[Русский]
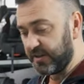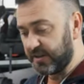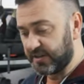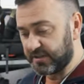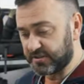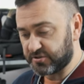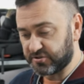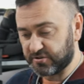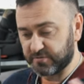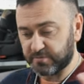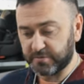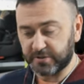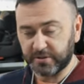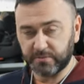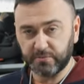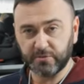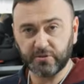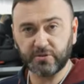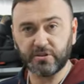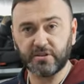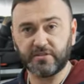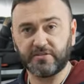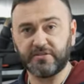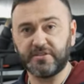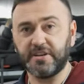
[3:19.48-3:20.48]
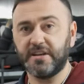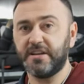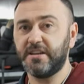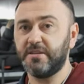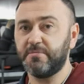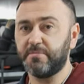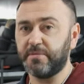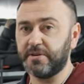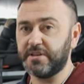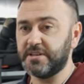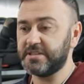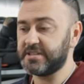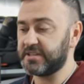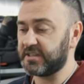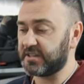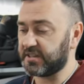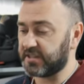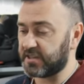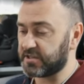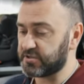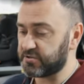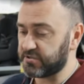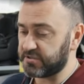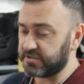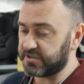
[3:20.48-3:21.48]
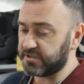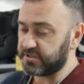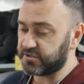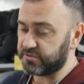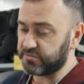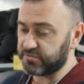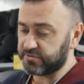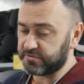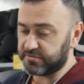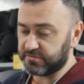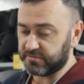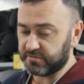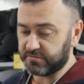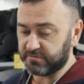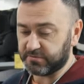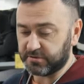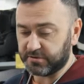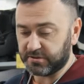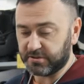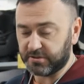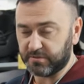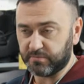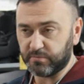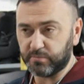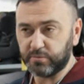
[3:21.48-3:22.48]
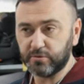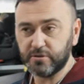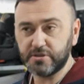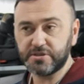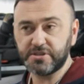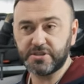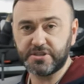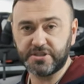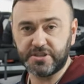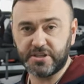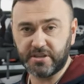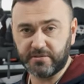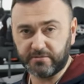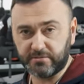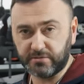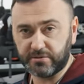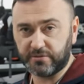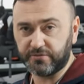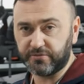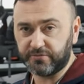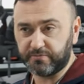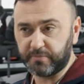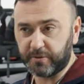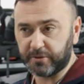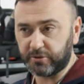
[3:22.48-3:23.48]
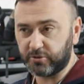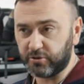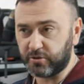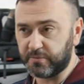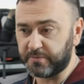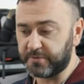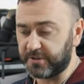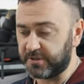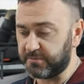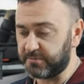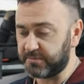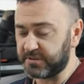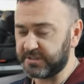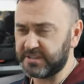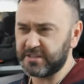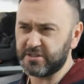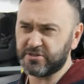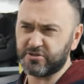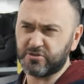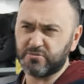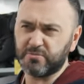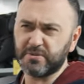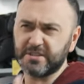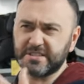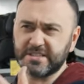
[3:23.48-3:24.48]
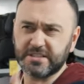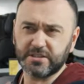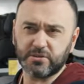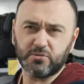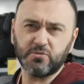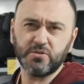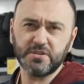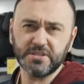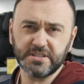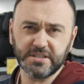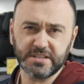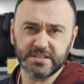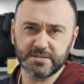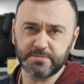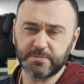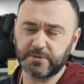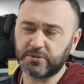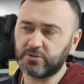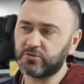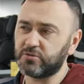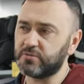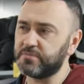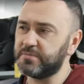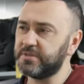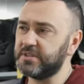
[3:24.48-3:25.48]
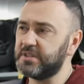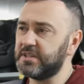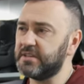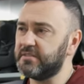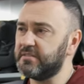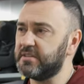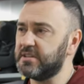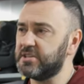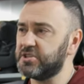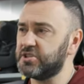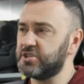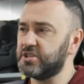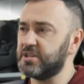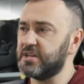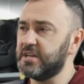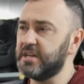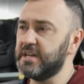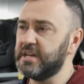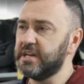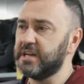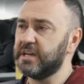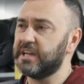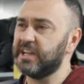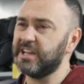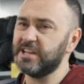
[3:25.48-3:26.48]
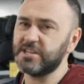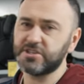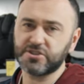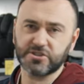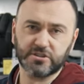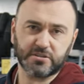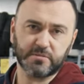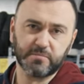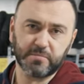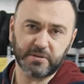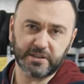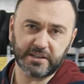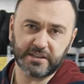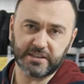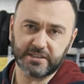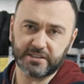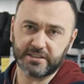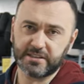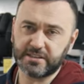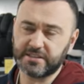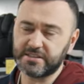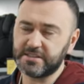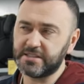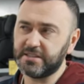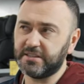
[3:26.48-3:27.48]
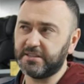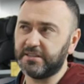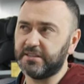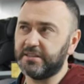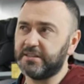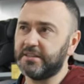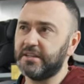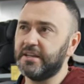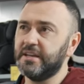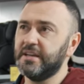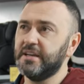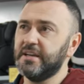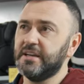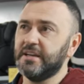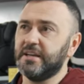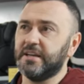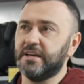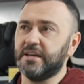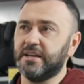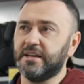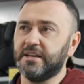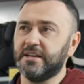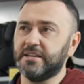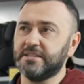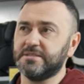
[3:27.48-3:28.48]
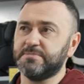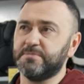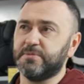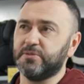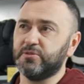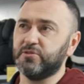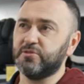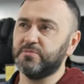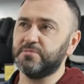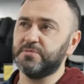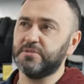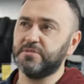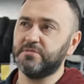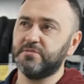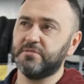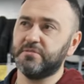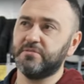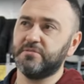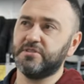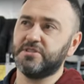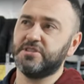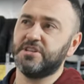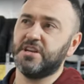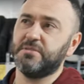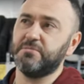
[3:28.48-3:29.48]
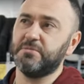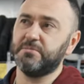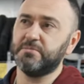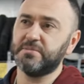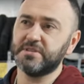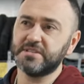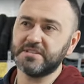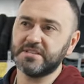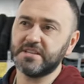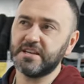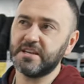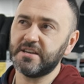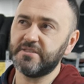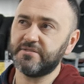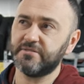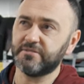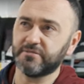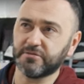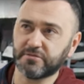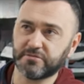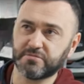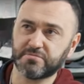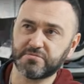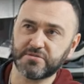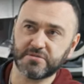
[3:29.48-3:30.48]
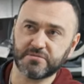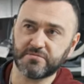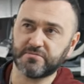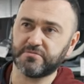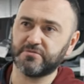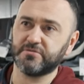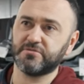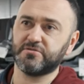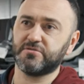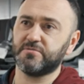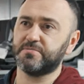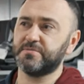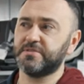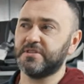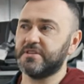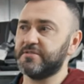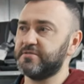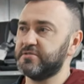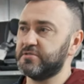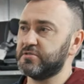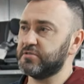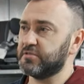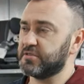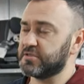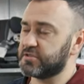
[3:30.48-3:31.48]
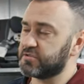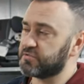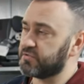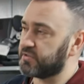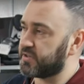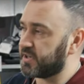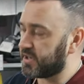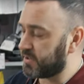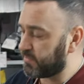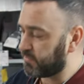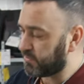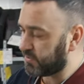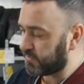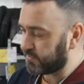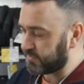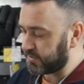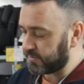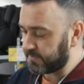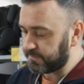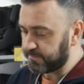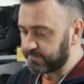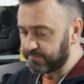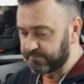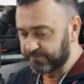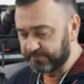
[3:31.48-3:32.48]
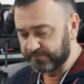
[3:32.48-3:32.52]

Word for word: чтобы ребенок в дальней поездке хорошо себя чувствовал что вот больше, чем вот в подобной модели, еще в Мексикозе есть подобные вещи, Casual бренд делает э, с подобными вещами, BeSafe, вот, в общем, вот, собственно, и все, насколько я помню